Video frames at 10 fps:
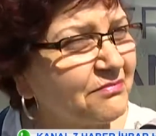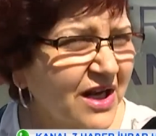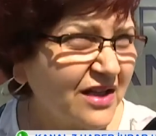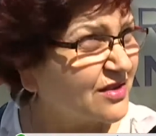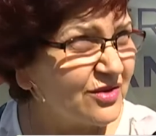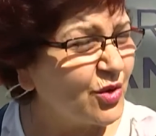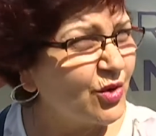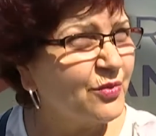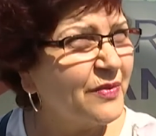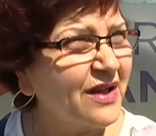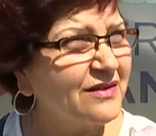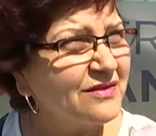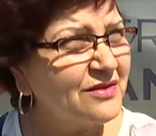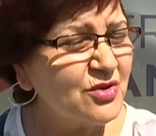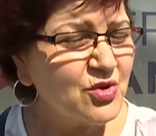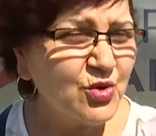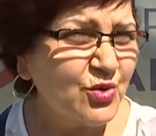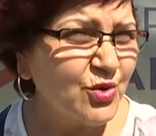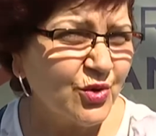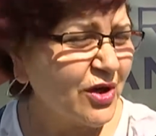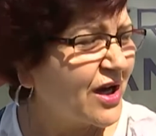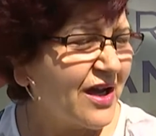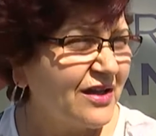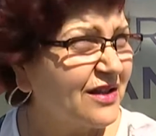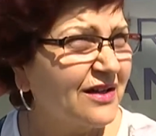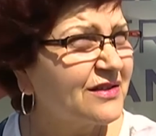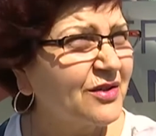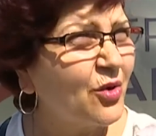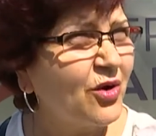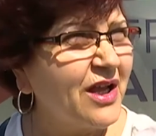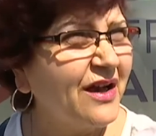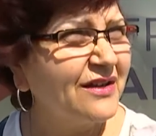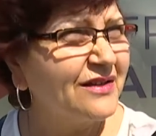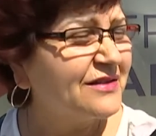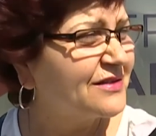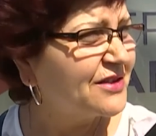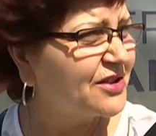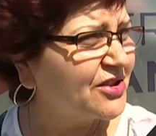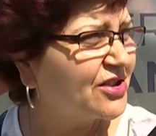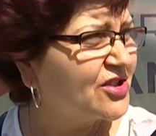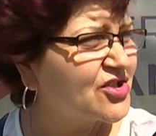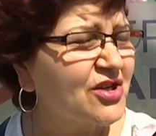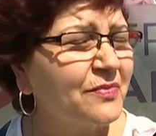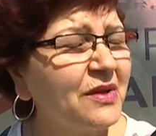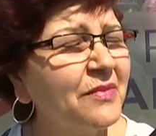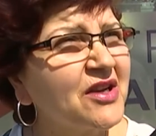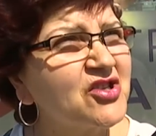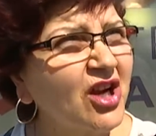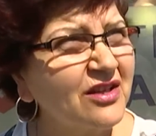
Katılıyorum ben. Çünkü hayat artık öyle yani. İngilizce bilmek şart.